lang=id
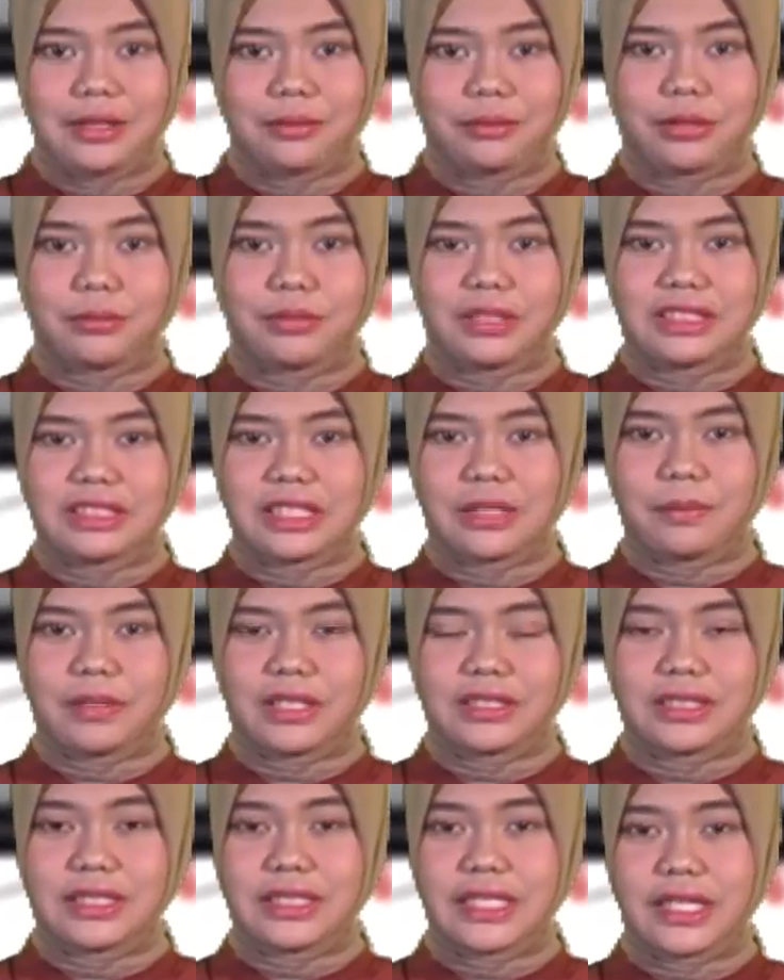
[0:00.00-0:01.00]
Pemirsa
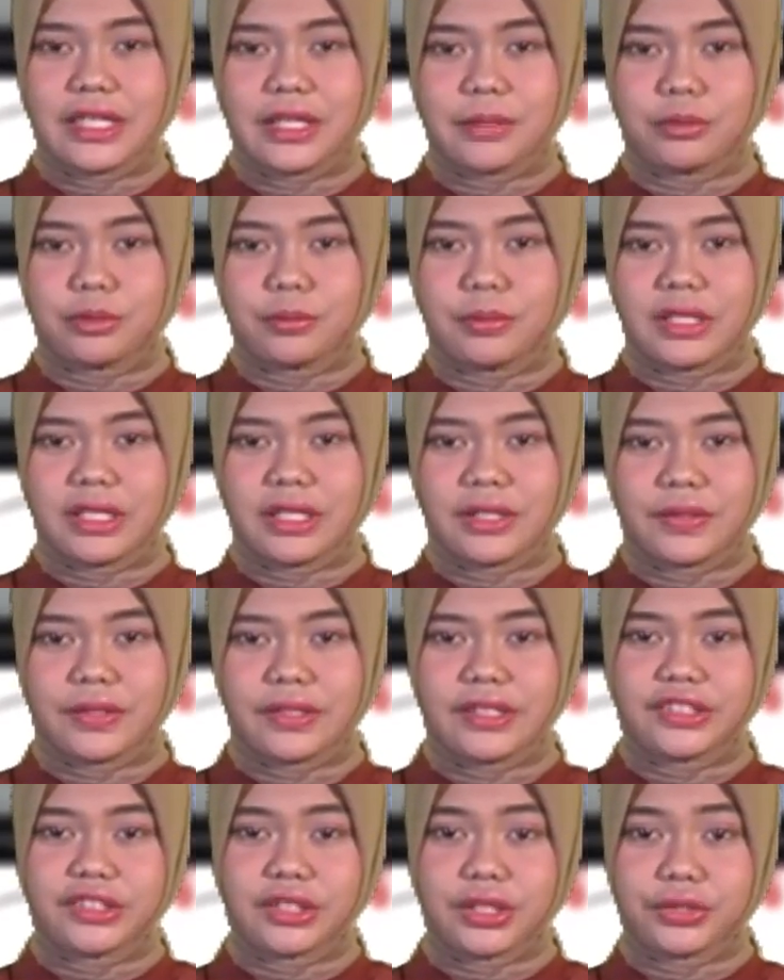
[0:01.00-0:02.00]
Presiden Republik
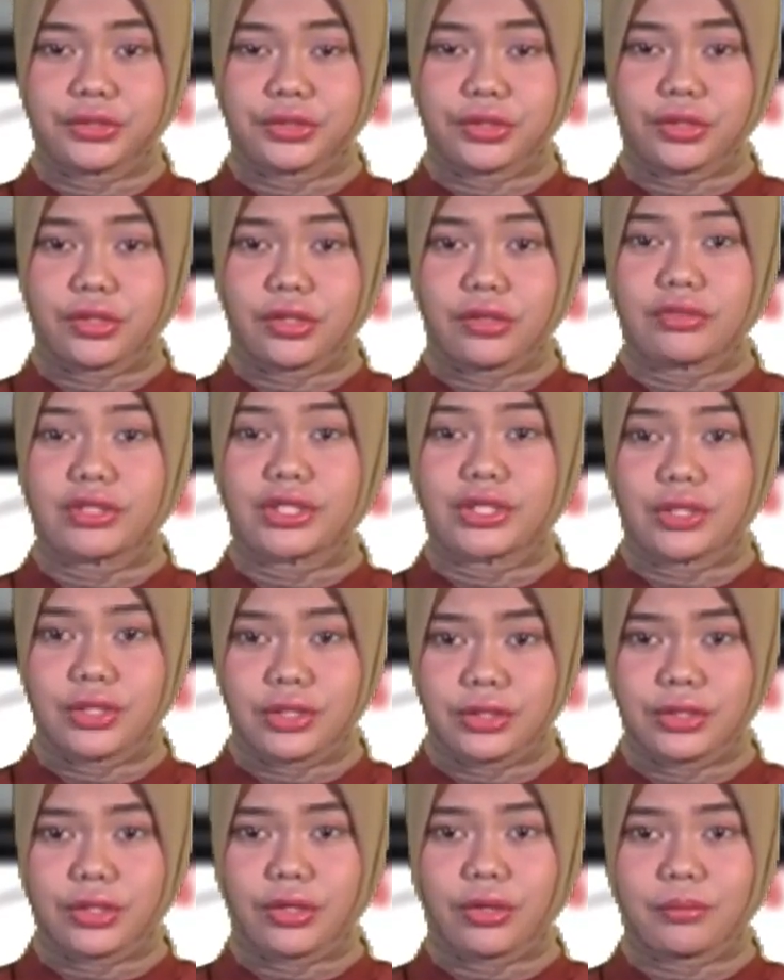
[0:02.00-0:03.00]
Indonesia Joko
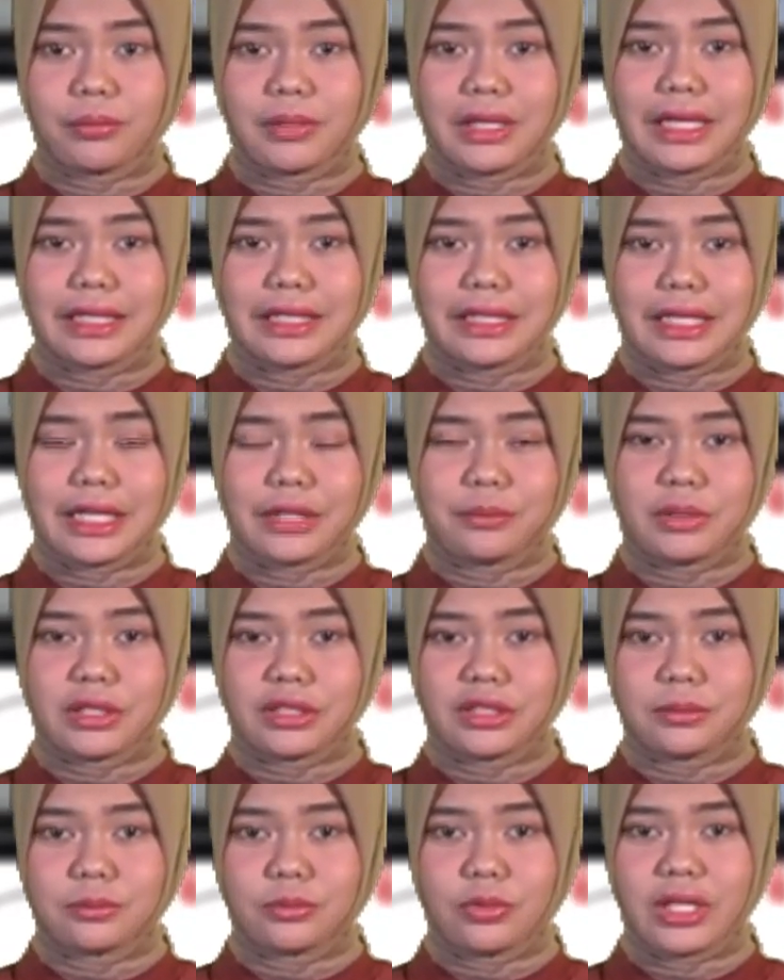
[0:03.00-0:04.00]
Widodo mengadakan
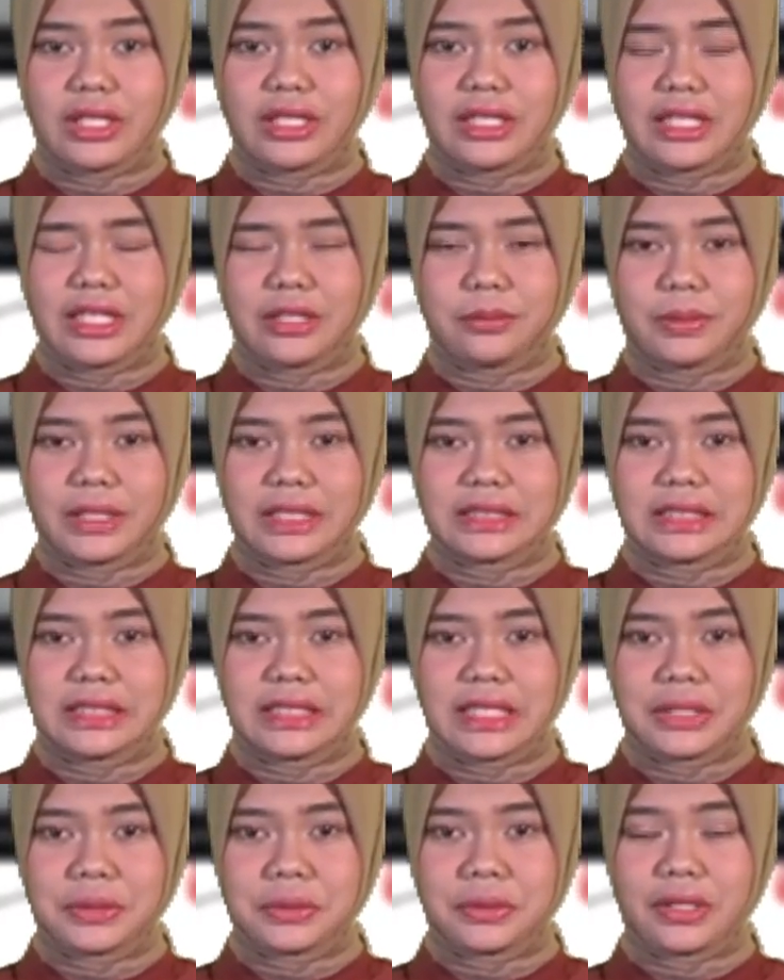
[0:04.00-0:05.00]
pertemuan dengan
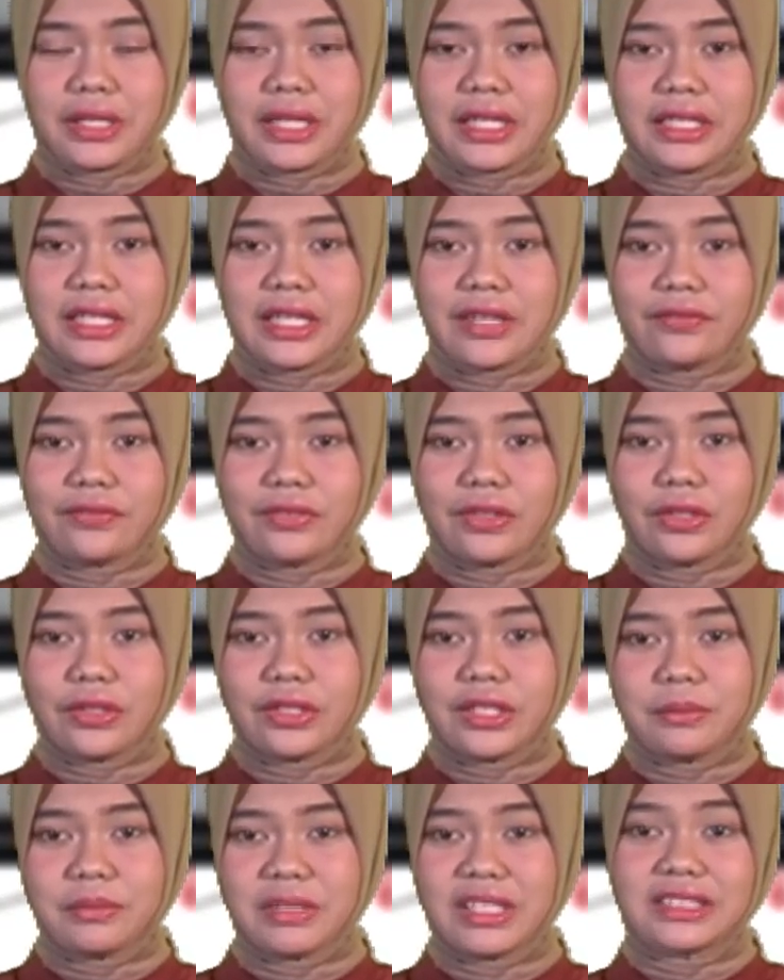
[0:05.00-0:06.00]
Presiden Ukraina
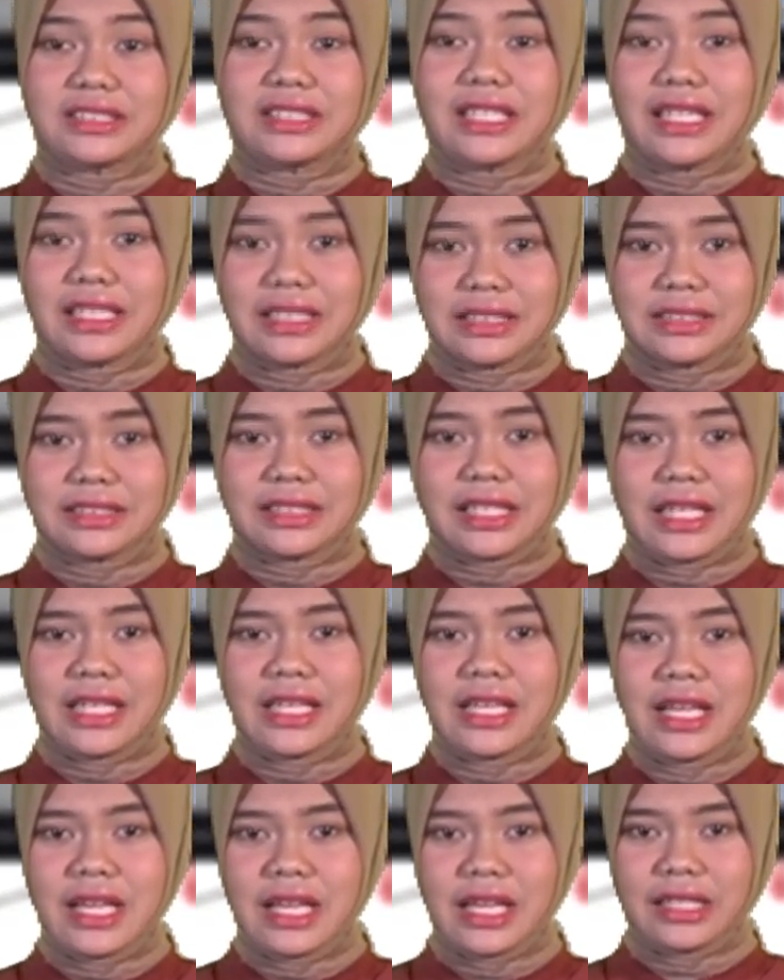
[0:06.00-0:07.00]
Volodymyr Zelensky
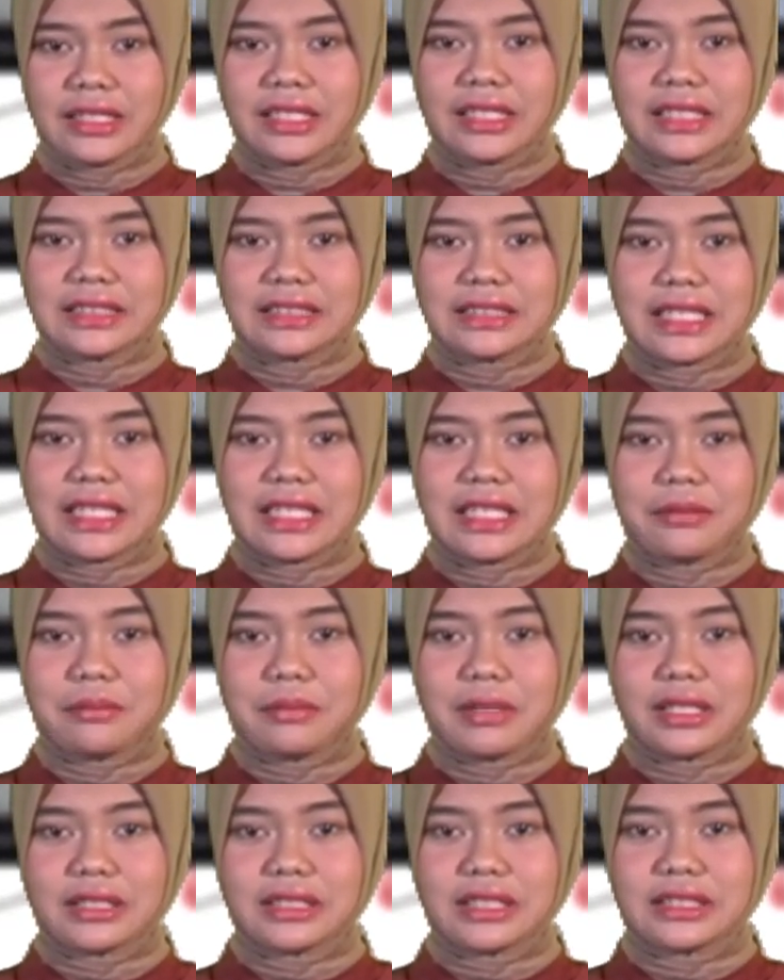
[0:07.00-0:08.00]
di Istana
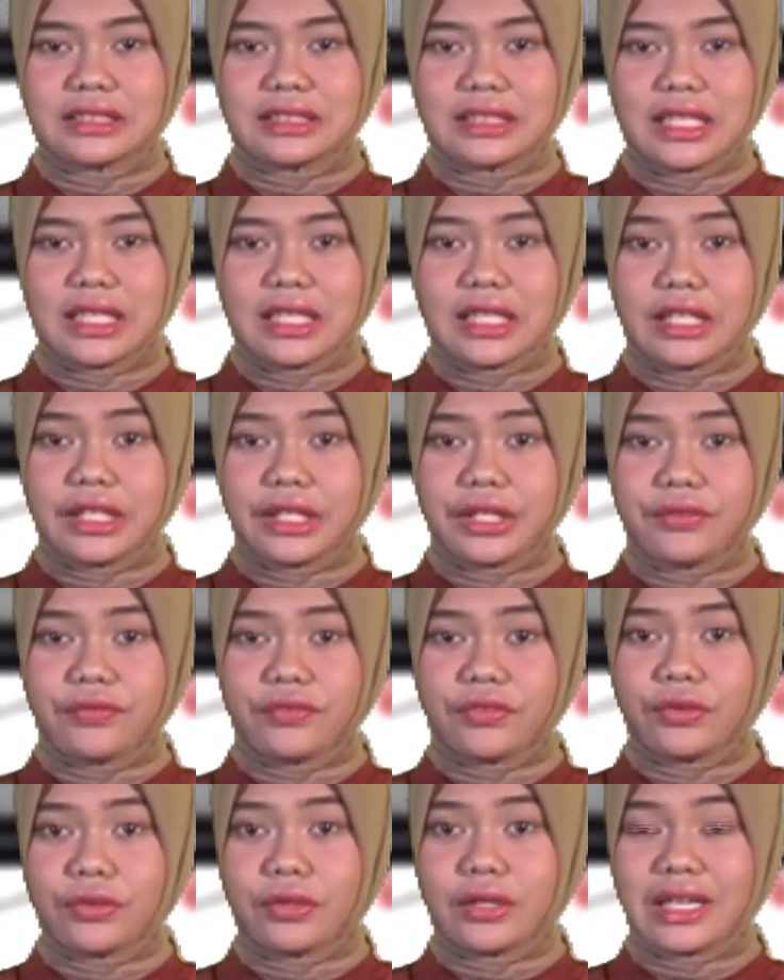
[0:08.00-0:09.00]
Mariinsky Kiev,
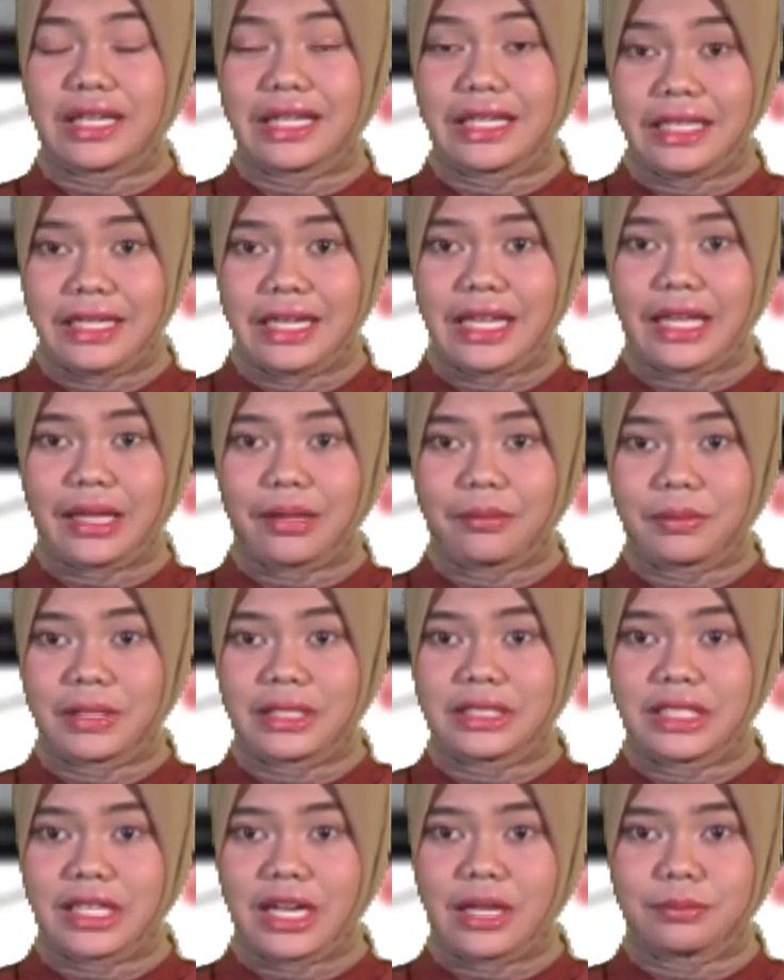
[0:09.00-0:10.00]
Ukraina
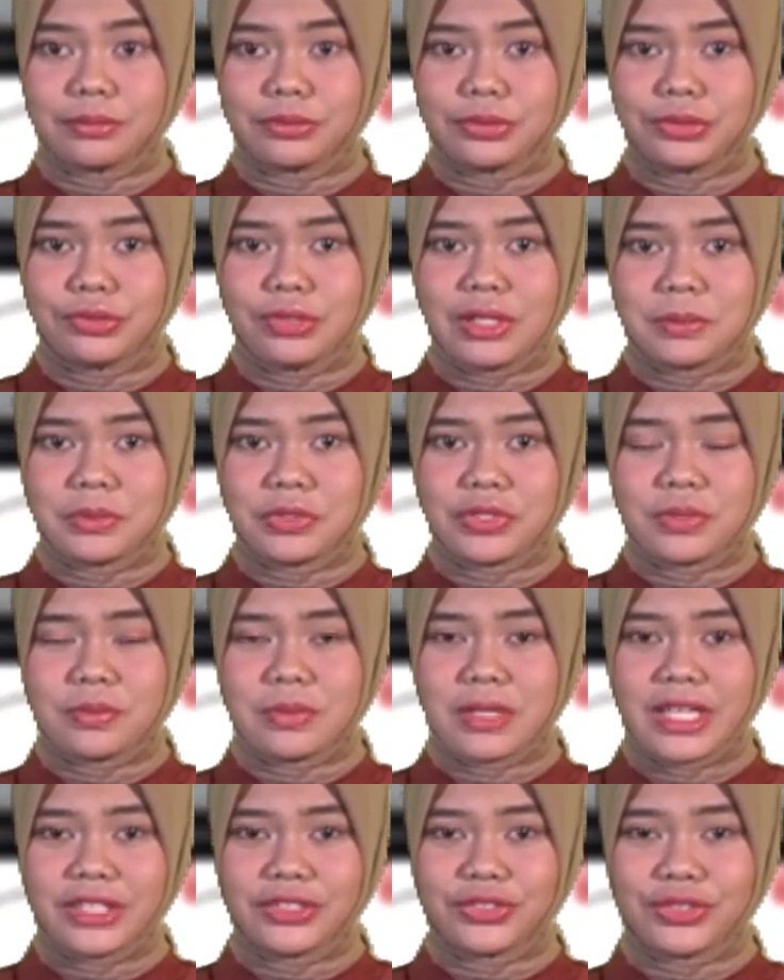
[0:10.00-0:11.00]
pada Rabu 29
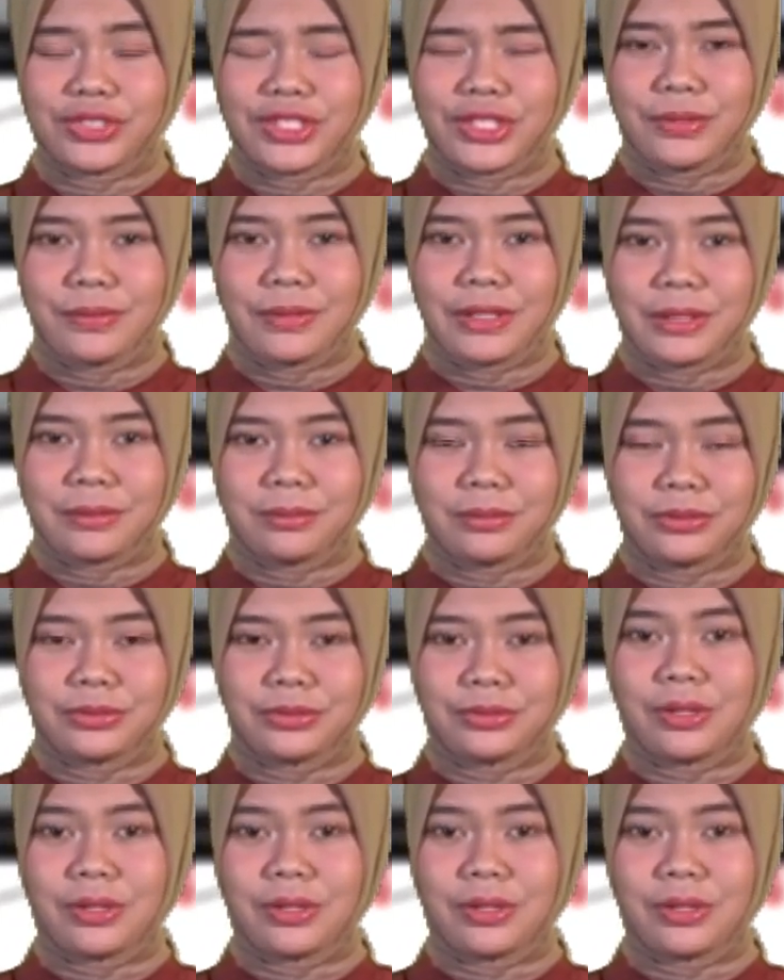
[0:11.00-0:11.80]
Juni 2022.